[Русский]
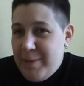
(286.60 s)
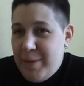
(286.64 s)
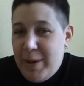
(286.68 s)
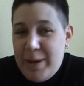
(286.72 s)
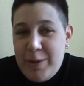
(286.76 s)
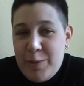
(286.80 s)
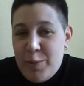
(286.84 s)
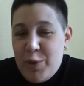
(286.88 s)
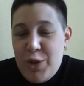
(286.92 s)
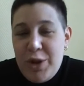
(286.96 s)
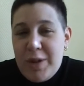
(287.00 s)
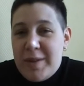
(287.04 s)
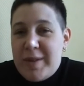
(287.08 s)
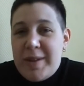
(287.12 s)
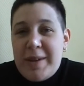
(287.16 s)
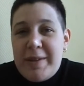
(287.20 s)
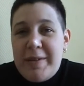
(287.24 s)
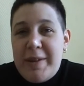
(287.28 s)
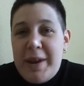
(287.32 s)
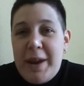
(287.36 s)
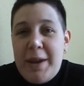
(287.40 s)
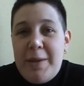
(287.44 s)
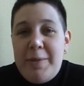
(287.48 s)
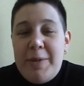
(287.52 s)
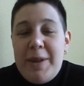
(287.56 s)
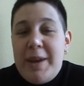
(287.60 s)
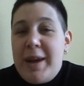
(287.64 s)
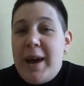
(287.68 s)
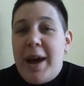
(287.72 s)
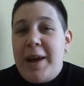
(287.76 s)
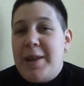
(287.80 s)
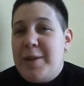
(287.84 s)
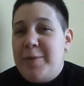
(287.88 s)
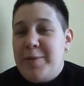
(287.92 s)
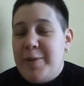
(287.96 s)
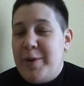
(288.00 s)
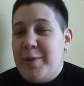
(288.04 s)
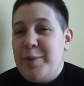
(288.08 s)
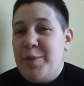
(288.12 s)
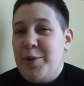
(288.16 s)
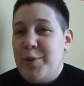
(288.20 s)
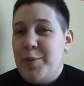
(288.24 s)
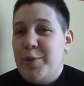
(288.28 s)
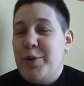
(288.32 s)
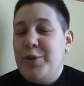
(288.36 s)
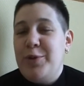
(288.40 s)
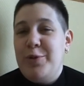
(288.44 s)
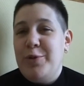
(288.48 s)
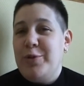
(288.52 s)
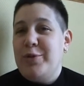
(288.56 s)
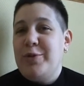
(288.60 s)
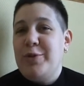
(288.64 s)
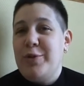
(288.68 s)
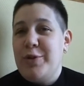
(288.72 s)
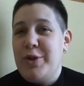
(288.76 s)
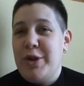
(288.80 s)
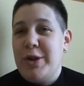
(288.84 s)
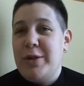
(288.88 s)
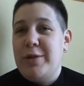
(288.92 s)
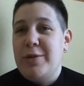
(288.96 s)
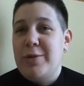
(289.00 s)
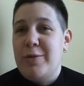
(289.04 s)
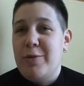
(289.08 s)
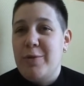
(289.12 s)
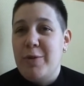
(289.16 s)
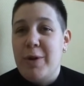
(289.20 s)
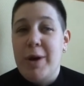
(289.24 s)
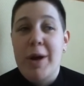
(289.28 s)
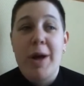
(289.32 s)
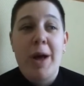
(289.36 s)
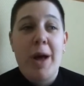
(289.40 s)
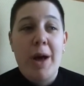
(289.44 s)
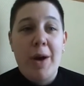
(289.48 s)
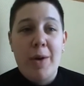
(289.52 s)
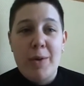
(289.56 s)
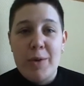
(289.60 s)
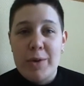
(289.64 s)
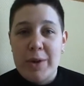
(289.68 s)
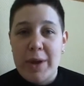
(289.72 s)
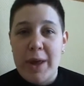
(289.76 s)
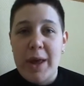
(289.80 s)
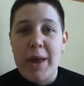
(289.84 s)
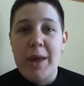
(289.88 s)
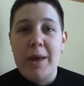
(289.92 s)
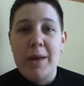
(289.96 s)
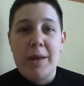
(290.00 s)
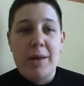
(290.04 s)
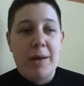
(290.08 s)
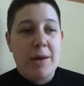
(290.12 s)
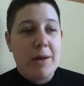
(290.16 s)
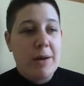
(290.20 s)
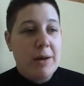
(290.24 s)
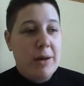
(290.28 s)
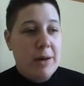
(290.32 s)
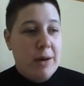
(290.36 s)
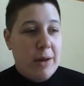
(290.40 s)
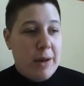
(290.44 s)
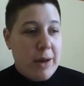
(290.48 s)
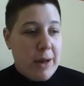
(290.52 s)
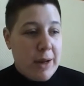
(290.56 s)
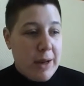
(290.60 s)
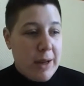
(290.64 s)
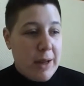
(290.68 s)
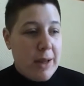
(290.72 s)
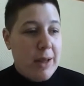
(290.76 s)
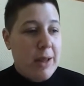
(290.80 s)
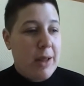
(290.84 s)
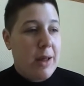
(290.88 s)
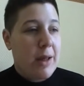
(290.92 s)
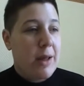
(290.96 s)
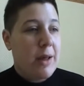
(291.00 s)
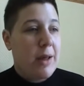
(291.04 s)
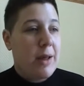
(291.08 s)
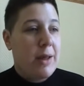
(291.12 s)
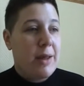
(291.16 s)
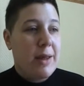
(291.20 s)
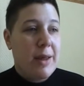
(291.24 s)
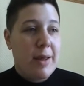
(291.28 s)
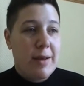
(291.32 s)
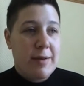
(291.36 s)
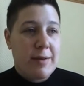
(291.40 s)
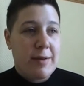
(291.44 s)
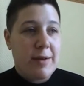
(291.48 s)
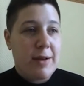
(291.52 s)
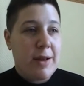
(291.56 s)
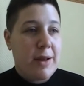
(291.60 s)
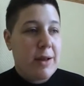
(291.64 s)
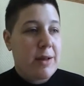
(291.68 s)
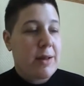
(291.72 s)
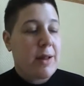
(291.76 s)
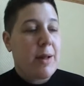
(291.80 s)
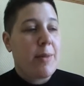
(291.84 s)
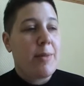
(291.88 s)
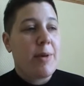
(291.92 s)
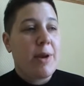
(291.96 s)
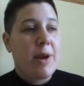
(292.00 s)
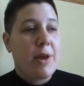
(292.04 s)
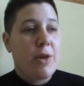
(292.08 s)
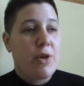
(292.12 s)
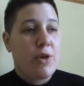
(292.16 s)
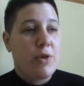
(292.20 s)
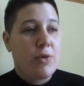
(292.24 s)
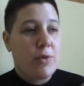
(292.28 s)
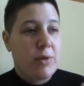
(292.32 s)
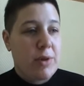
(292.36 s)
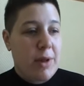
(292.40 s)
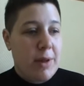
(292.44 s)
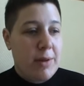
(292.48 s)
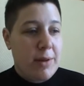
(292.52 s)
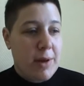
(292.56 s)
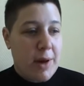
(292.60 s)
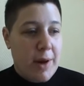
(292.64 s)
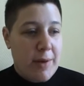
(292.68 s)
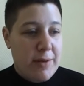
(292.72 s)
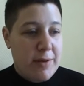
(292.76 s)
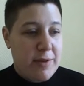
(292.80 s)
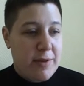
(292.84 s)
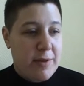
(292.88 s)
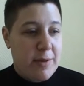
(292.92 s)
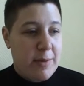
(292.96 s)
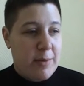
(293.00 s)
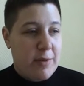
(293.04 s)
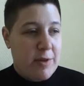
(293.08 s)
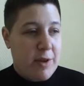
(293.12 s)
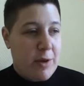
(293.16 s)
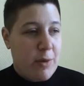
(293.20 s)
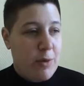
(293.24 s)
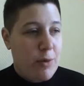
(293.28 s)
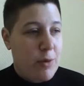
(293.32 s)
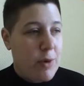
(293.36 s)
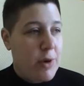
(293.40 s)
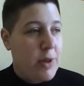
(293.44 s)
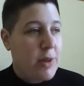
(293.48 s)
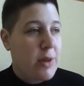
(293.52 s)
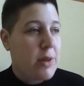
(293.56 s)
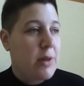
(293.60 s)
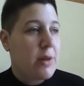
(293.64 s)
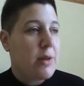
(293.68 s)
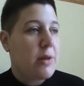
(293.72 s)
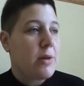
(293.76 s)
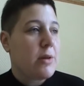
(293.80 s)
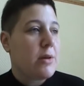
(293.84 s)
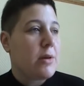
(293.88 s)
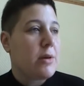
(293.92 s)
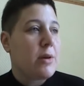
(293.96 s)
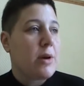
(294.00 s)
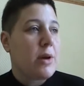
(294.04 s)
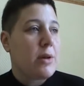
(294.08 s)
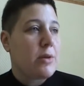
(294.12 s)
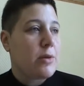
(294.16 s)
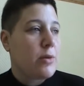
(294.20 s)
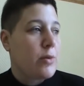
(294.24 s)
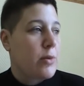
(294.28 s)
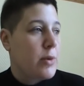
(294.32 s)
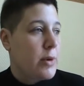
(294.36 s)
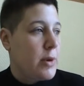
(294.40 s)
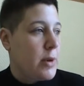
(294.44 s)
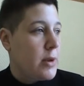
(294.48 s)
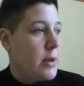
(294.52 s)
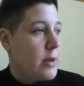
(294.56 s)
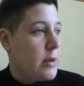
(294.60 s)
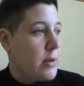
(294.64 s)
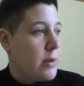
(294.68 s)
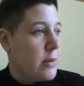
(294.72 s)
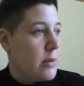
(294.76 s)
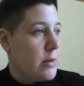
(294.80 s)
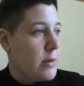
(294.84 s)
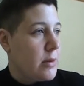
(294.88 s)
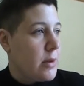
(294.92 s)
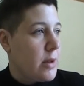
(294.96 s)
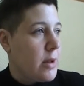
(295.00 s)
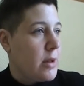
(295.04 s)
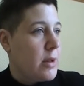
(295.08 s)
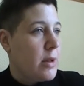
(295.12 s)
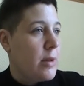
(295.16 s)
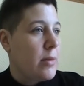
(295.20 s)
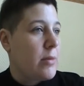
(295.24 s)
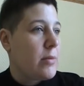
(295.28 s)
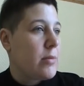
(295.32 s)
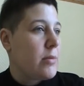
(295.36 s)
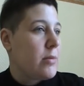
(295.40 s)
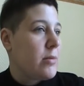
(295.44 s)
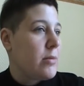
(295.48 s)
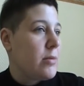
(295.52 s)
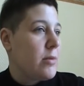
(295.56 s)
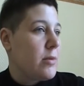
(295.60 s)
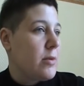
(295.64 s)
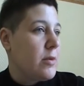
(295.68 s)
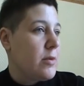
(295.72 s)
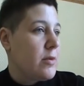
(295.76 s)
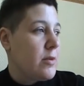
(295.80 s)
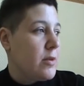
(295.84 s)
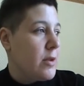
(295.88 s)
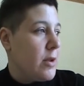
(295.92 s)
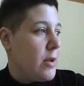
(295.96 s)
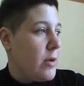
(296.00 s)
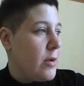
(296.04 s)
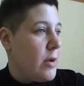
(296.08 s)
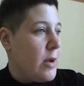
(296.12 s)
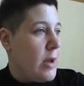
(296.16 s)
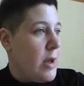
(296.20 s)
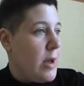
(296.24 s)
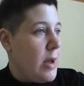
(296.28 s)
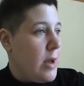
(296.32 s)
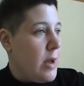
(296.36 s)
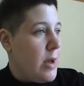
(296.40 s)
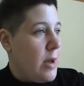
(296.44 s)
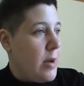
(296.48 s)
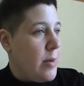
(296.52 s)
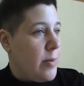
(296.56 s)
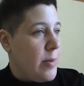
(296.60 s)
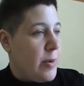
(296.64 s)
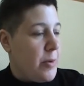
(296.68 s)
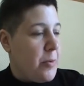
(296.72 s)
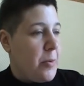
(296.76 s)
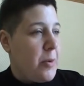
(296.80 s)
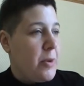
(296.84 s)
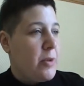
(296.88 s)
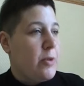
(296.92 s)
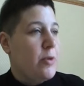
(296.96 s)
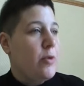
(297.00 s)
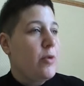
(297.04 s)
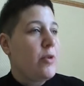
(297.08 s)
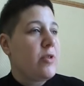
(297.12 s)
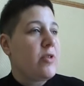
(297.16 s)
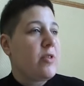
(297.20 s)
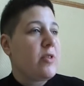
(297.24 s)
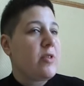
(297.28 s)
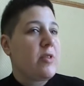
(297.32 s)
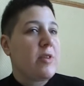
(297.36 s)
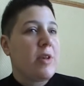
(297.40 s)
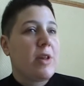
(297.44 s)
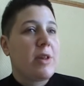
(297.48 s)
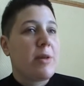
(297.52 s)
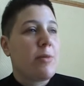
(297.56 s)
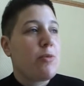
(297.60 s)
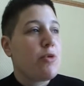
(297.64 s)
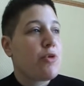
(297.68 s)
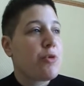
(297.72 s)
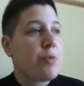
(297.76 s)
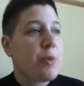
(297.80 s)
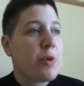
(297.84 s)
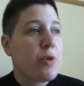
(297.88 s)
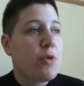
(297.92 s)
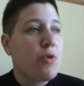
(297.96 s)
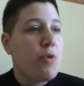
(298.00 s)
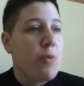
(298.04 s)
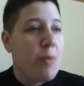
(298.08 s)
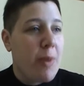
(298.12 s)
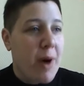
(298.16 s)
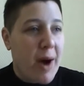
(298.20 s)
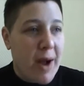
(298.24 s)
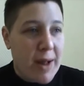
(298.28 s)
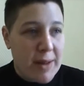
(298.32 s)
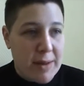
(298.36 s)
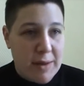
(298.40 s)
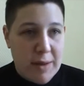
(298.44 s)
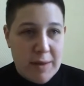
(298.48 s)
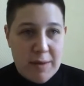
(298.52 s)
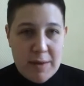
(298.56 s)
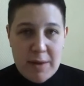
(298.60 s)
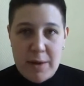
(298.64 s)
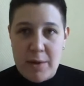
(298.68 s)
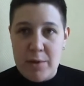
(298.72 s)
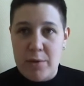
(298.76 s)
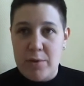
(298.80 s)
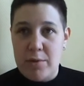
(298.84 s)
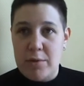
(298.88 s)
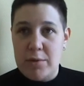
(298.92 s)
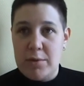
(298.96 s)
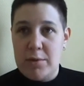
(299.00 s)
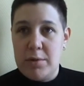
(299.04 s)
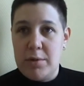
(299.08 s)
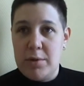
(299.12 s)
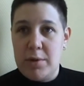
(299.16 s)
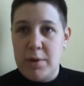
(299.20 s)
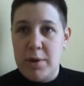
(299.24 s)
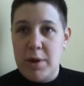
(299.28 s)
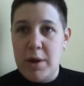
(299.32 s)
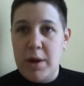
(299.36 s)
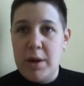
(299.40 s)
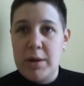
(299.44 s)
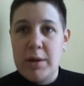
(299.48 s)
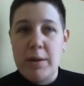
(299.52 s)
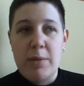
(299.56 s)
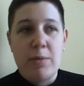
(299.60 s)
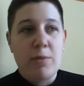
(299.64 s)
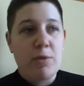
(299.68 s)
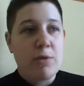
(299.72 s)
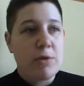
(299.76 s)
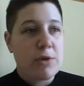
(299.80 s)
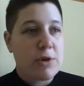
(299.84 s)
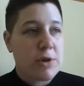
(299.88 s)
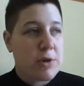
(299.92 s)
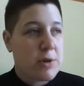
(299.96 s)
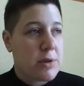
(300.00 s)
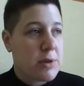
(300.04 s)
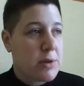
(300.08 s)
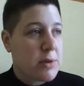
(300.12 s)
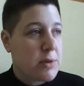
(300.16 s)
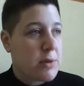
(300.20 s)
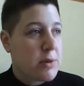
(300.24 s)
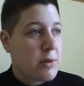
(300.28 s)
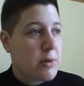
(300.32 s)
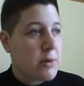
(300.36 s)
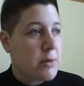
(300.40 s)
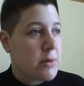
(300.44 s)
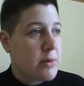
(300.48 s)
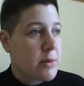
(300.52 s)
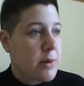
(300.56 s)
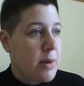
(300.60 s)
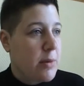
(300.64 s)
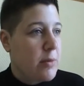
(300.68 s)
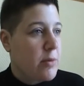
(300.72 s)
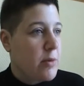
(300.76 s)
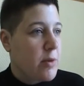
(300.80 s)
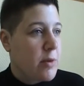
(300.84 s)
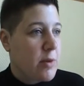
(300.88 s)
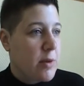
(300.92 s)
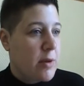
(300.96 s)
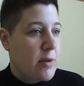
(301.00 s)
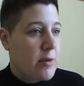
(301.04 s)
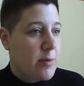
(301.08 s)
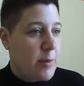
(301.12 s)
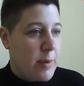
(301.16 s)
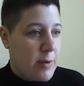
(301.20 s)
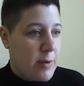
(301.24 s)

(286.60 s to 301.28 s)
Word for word: Поэтому, честно говоря, я никак не понимаю, почему одно исключает другое. Окей, э, религия, если там речь идет о нравственном законе, который, да, там, не знаю, преподносится, это может быть гуманный закон, это может, э, там, не знаю,